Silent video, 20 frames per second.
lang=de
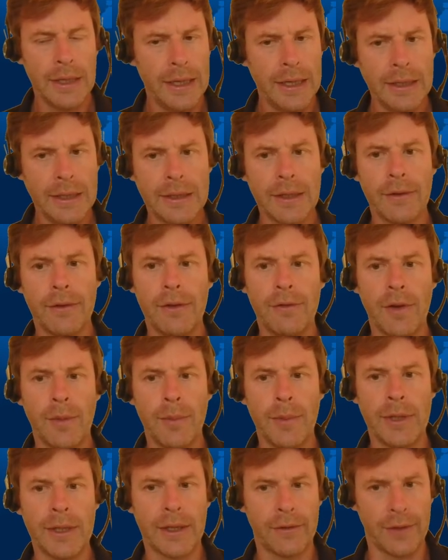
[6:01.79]
intensiver
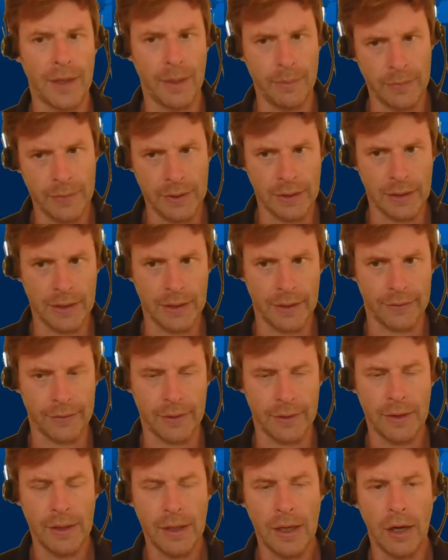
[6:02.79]
mit der gesamten
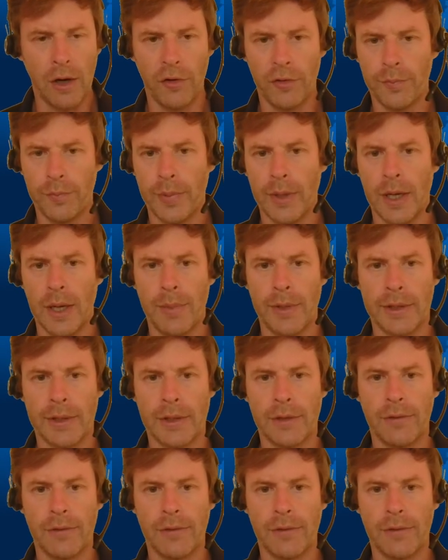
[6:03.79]
Klasse aufbearbeitet